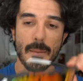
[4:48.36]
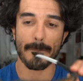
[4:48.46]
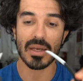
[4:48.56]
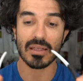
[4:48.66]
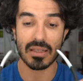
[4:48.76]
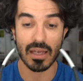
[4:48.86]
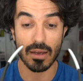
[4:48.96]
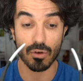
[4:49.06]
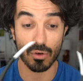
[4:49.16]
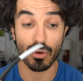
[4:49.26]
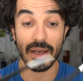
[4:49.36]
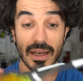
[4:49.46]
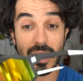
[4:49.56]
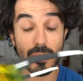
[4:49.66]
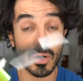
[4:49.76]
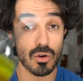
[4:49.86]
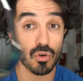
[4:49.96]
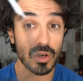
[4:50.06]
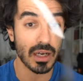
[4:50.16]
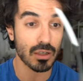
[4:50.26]
mais c'est euh, également
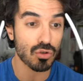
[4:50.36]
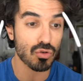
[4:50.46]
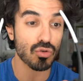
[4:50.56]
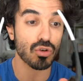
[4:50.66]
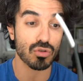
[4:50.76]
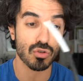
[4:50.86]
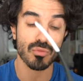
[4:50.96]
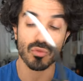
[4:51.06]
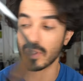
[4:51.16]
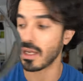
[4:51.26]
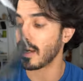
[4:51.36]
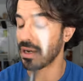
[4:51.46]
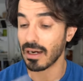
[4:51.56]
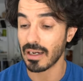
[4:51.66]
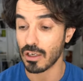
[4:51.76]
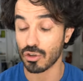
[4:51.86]
le cas sur ce modèle-là.